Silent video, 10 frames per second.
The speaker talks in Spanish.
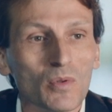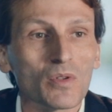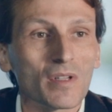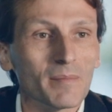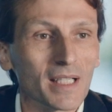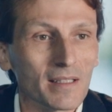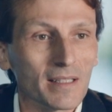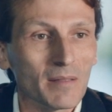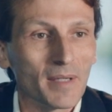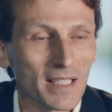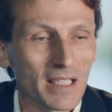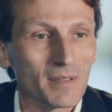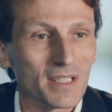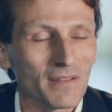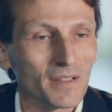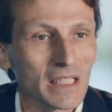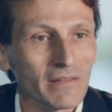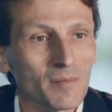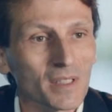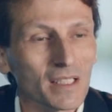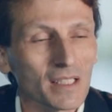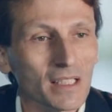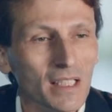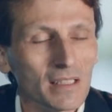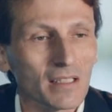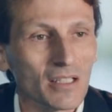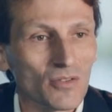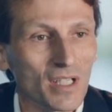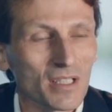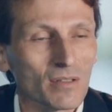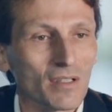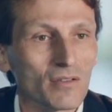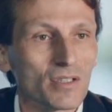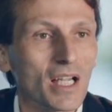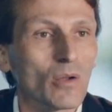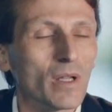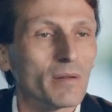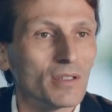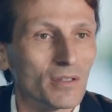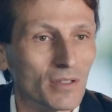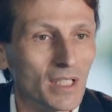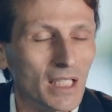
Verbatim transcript: punto de partida para saber si efectivamente tenéis una situación saludable o no